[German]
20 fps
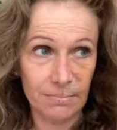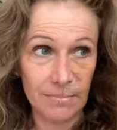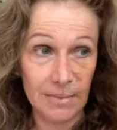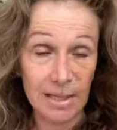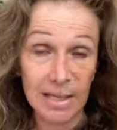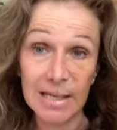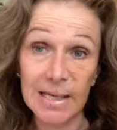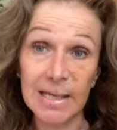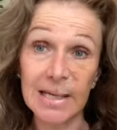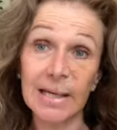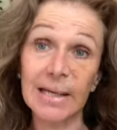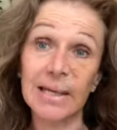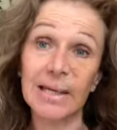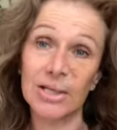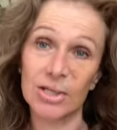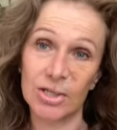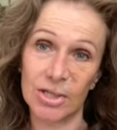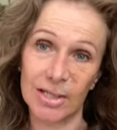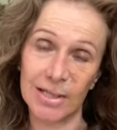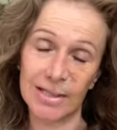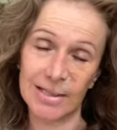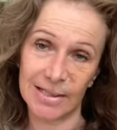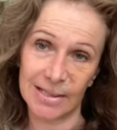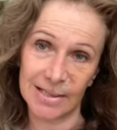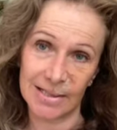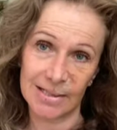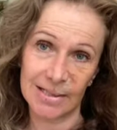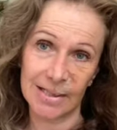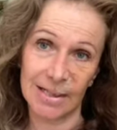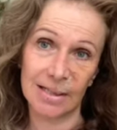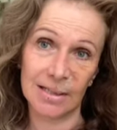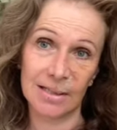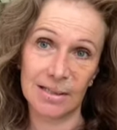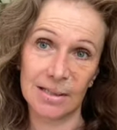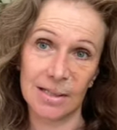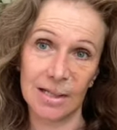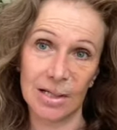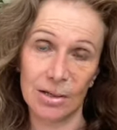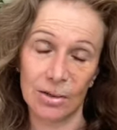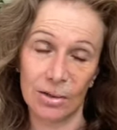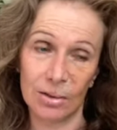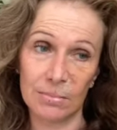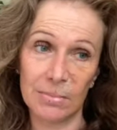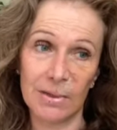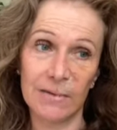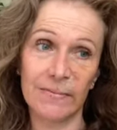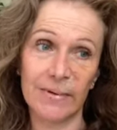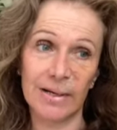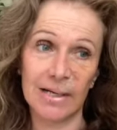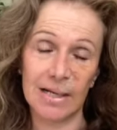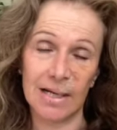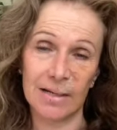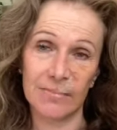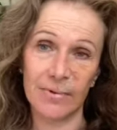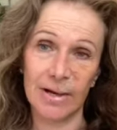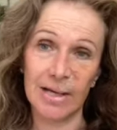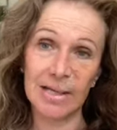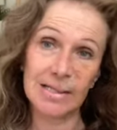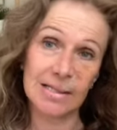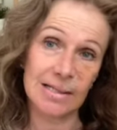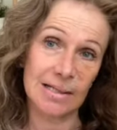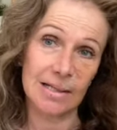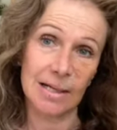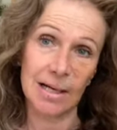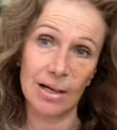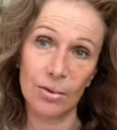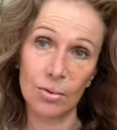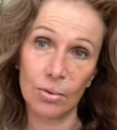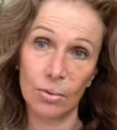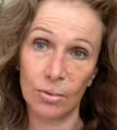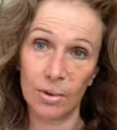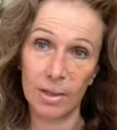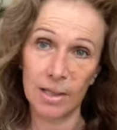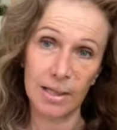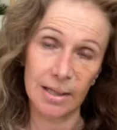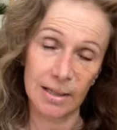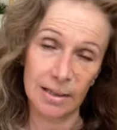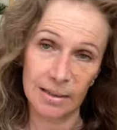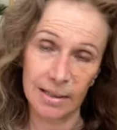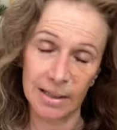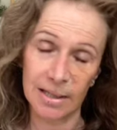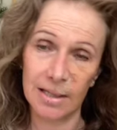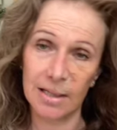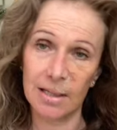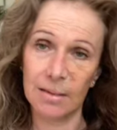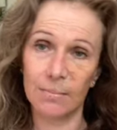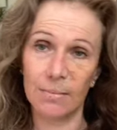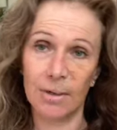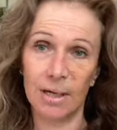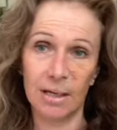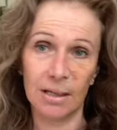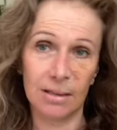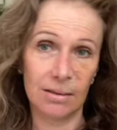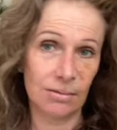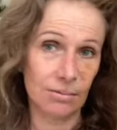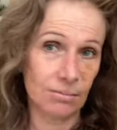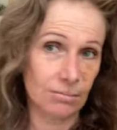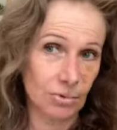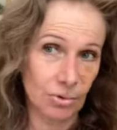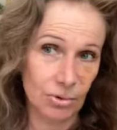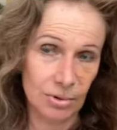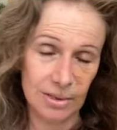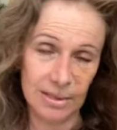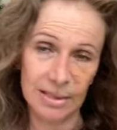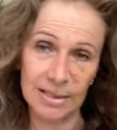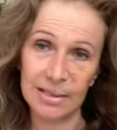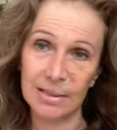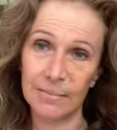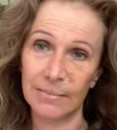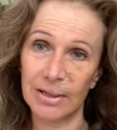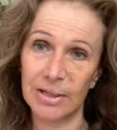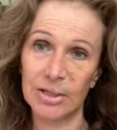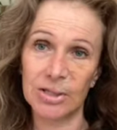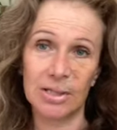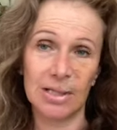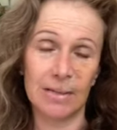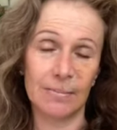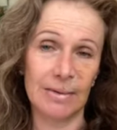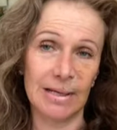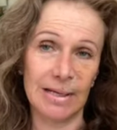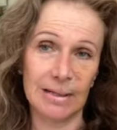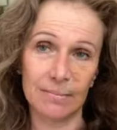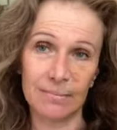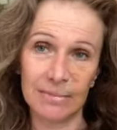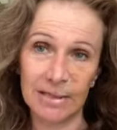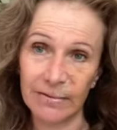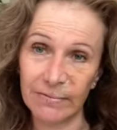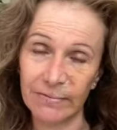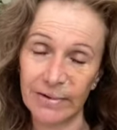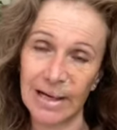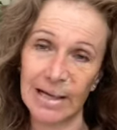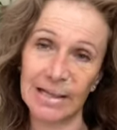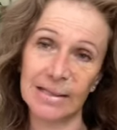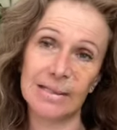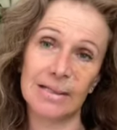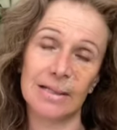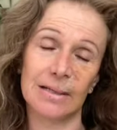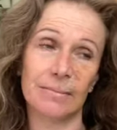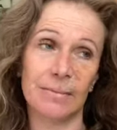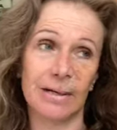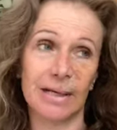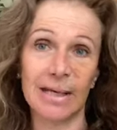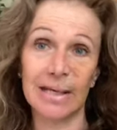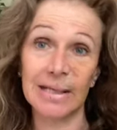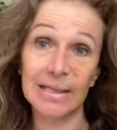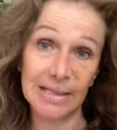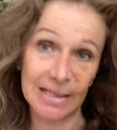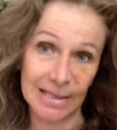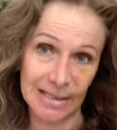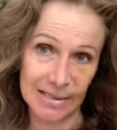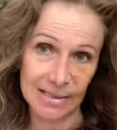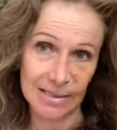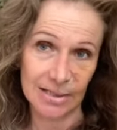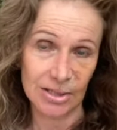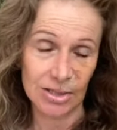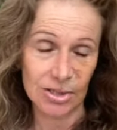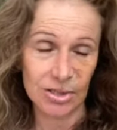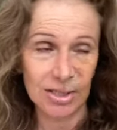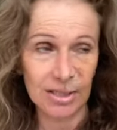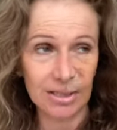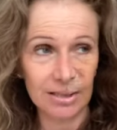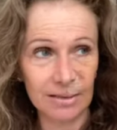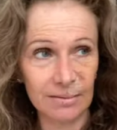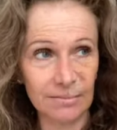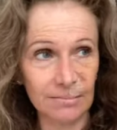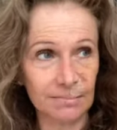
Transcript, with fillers: ihre Geschichte erzählt. Und man weiß dann auch, okay, der Ehemann oder dieser Mensch in ihrem Leben, der Vater, man kennt die ganzen Geschichten.